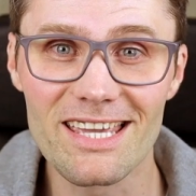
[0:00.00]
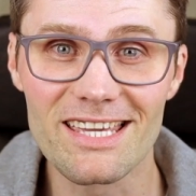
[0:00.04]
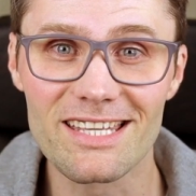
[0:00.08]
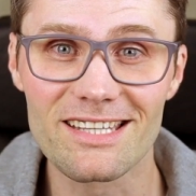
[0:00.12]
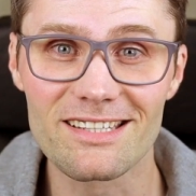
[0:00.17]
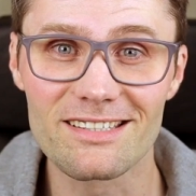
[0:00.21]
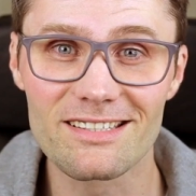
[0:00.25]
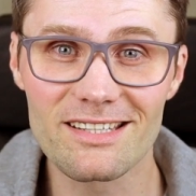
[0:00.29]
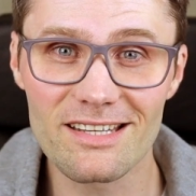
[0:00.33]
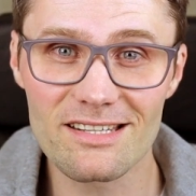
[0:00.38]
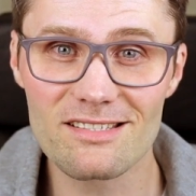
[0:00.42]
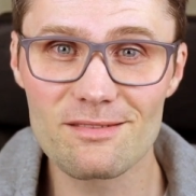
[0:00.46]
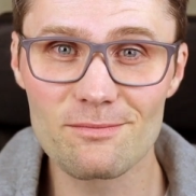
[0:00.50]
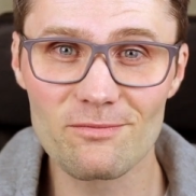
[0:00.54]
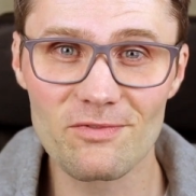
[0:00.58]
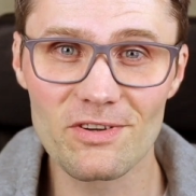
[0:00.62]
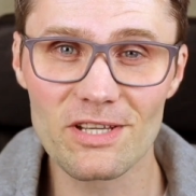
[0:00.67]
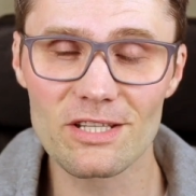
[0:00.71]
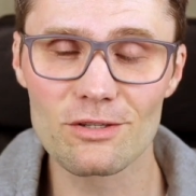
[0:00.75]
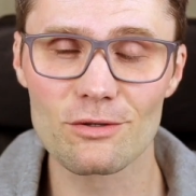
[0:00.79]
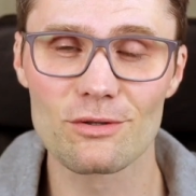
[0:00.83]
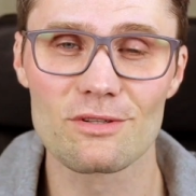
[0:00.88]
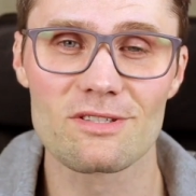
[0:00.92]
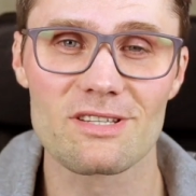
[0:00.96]
In diesem
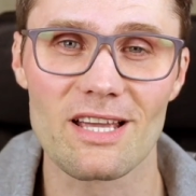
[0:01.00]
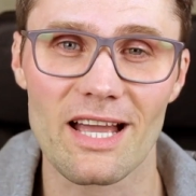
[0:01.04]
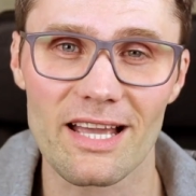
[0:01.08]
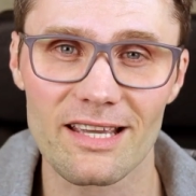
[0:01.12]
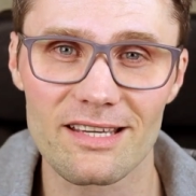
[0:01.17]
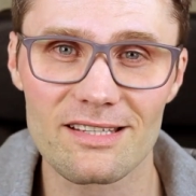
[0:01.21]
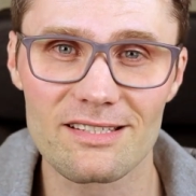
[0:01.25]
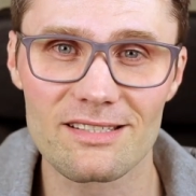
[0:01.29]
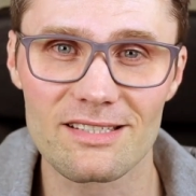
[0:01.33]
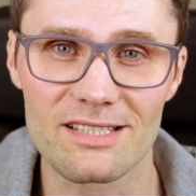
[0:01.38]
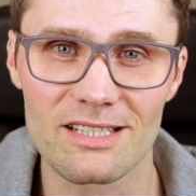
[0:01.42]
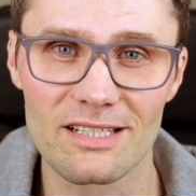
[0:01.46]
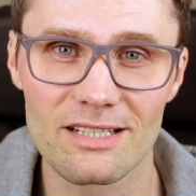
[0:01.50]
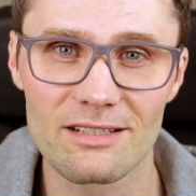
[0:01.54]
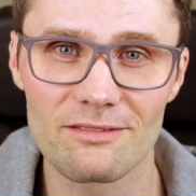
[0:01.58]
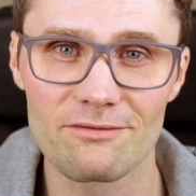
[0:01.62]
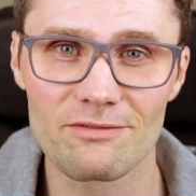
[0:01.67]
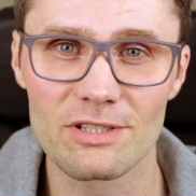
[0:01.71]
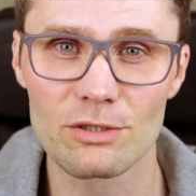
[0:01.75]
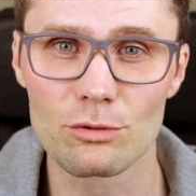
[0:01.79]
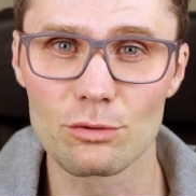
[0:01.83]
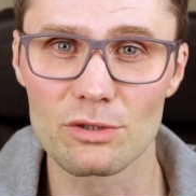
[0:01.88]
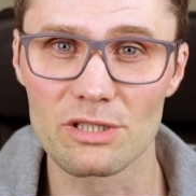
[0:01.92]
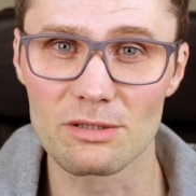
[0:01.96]
Video zeige ich
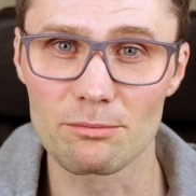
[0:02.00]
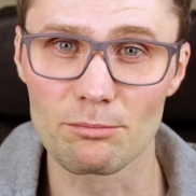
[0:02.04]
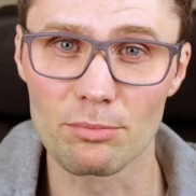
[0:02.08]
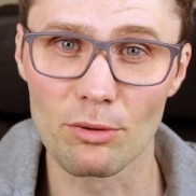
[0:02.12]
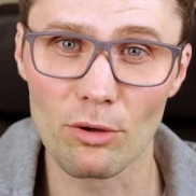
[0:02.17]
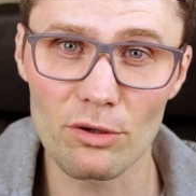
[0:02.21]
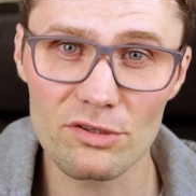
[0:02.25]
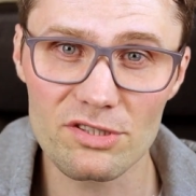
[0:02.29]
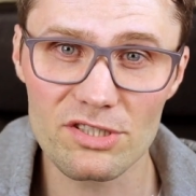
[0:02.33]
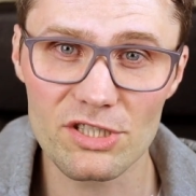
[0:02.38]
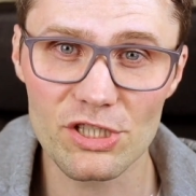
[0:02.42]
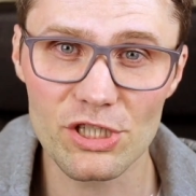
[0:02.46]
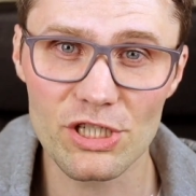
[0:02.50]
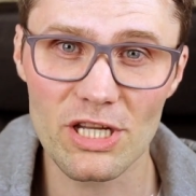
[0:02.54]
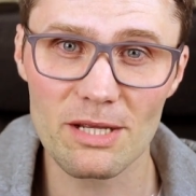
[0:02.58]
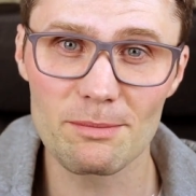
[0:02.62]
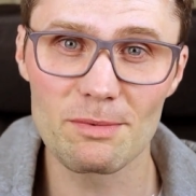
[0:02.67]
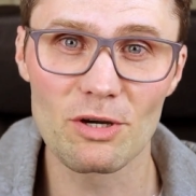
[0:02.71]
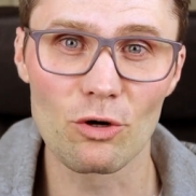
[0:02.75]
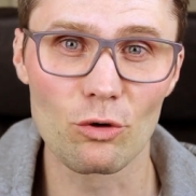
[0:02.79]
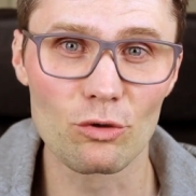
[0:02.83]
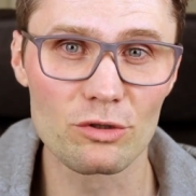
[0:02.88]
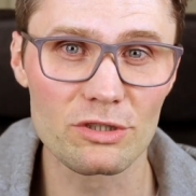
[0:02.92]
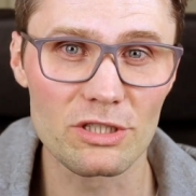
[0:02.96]
dir, wie du die
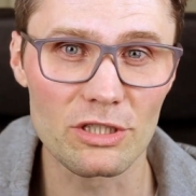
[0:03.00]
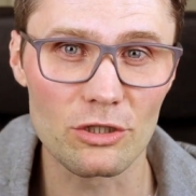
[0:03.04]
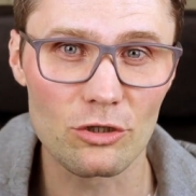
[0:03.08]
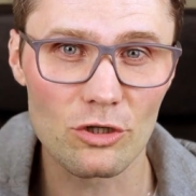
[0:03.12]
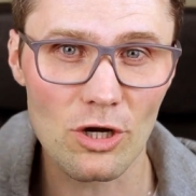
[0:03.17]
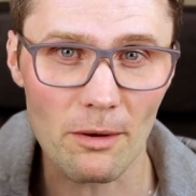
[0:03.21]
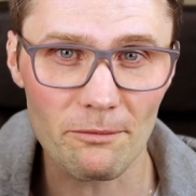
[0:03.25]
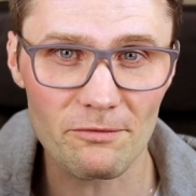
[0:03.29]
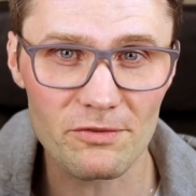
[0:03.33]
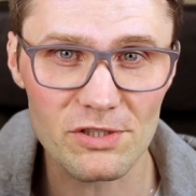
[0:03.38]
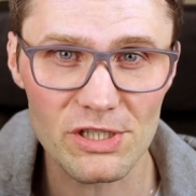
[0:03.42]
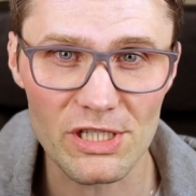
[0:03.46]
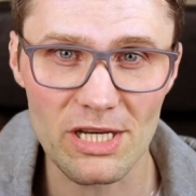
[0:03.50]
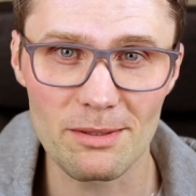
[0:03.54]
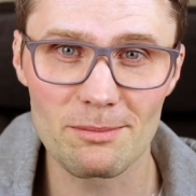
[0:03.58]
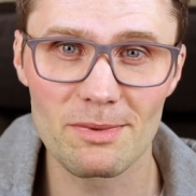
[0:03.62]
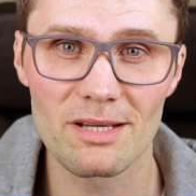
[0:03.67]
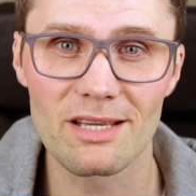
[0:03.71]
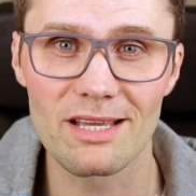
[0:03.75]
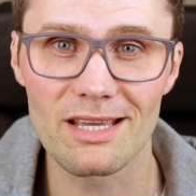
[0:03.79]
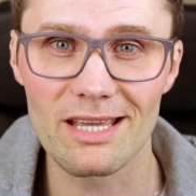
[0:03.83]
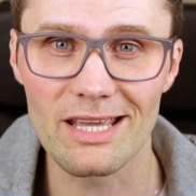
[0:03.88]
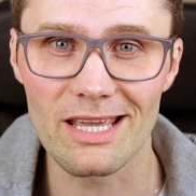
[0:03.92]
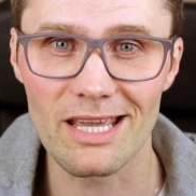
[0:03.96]
Bruststimme und die
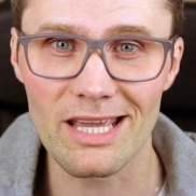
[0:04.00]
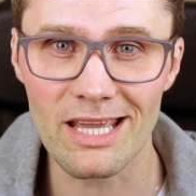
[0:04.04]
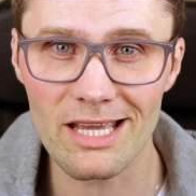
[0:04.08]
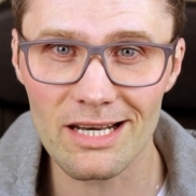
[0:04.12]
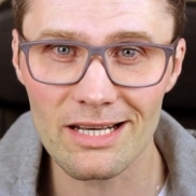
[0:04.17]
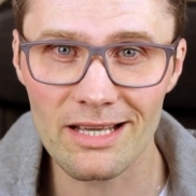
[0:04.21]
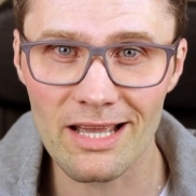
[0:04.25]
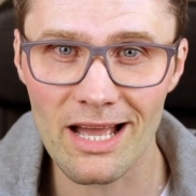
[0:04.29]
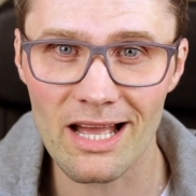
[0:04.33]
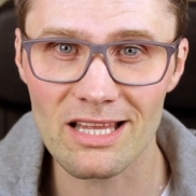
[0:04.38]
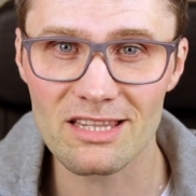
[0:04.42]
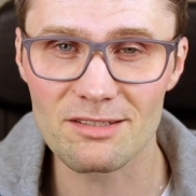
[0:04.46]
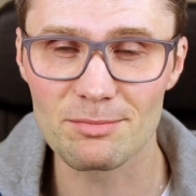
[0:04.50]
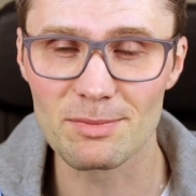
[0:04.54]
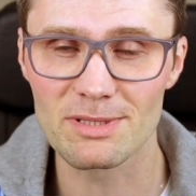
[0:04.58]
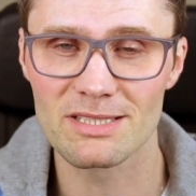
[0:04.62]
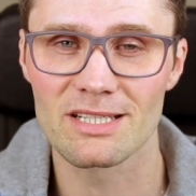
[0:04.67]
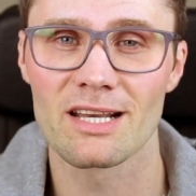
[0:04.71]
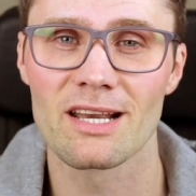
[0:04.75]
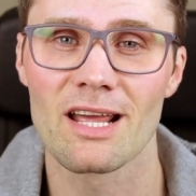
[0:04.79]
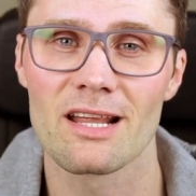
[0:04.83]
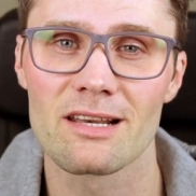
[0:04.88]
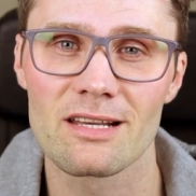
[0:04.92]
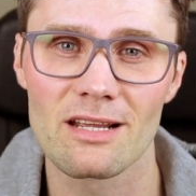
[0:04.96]
Kopfstimme elegant
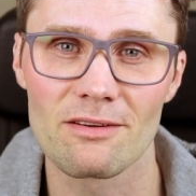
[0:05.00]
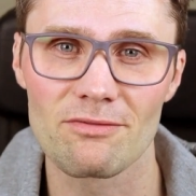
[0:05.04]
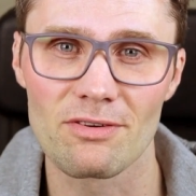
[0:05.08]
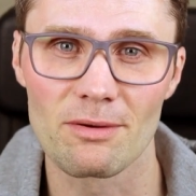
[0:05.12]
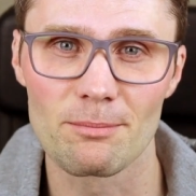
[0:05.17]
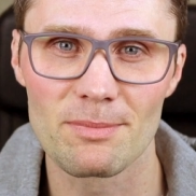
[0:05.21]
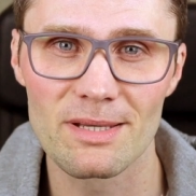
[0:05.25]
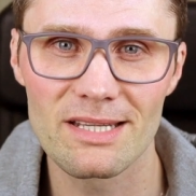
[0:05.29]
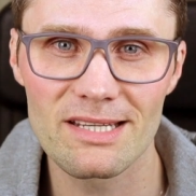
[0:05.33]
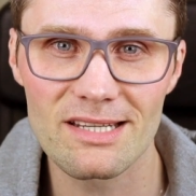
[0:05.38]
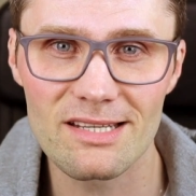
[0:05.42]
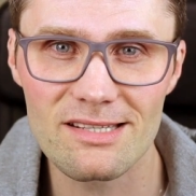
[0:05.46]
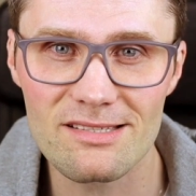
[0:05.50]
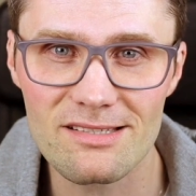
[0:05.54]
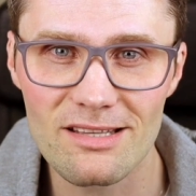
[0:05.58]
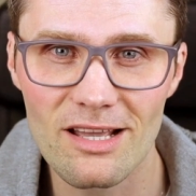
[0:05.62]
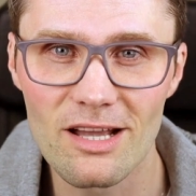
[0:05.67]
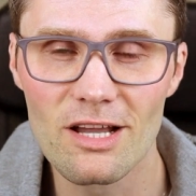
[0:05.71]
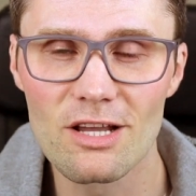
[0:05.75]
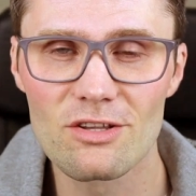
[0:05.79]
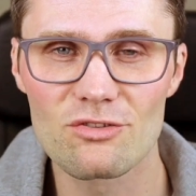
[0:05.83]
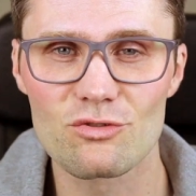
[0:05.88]
miteinander verbindest,